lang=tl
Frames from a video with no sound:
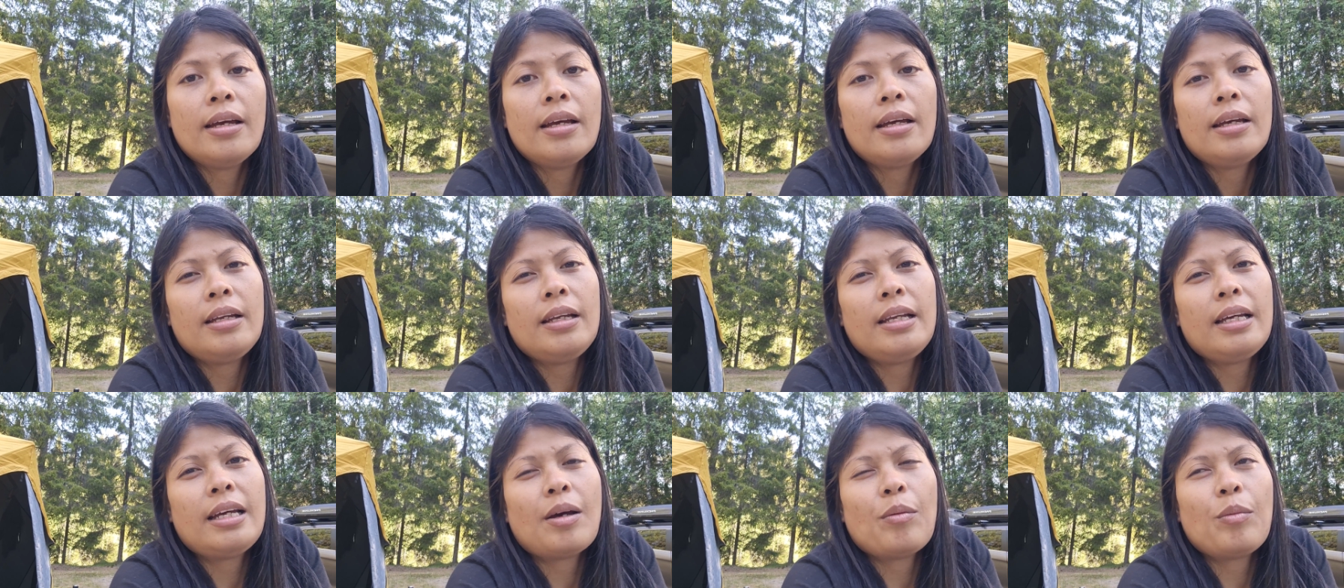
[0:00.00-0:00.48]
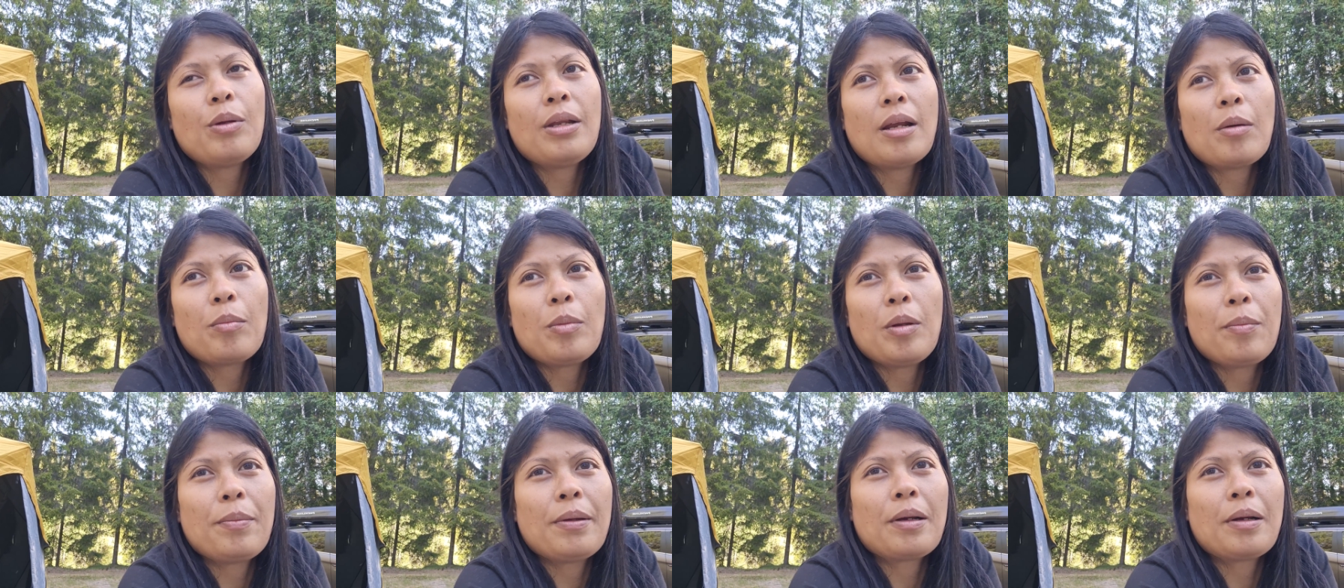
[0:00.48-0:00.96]
Hindi kami
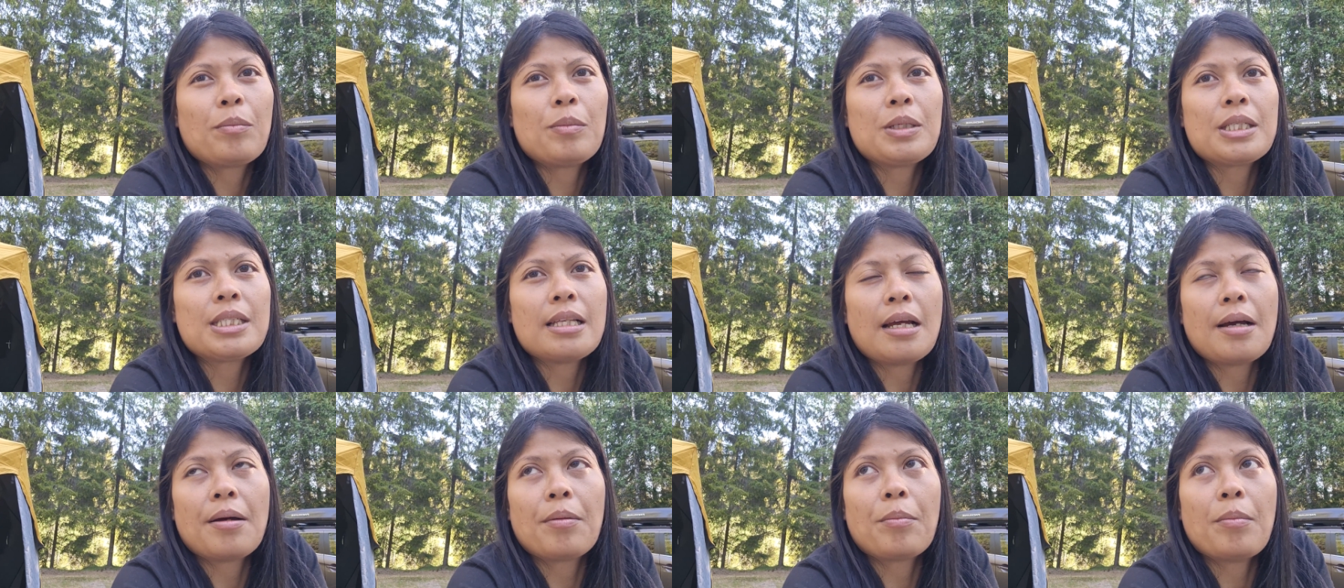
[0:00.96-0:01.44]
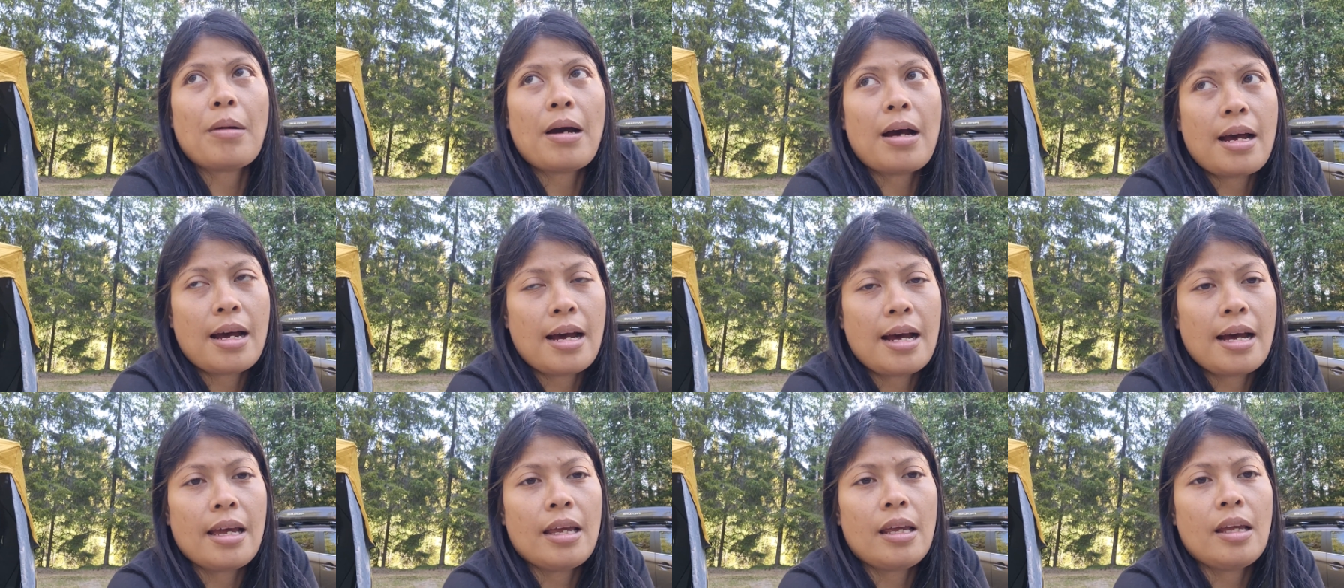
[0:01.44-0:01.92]
napipermis ng
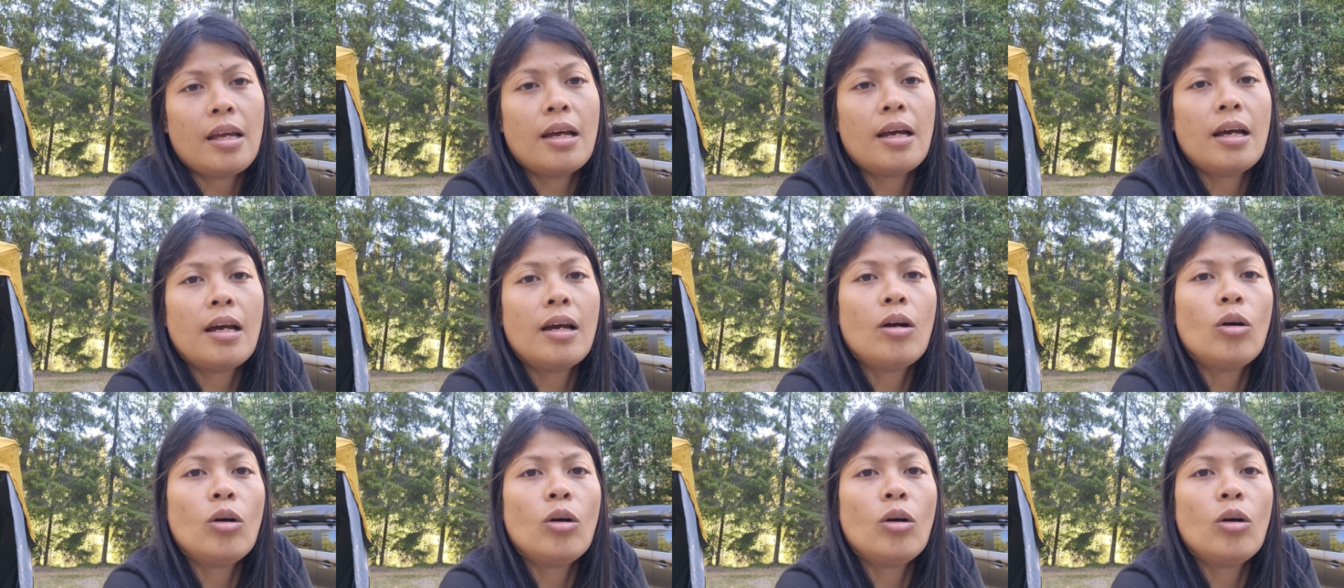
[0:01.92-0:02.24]
bahay.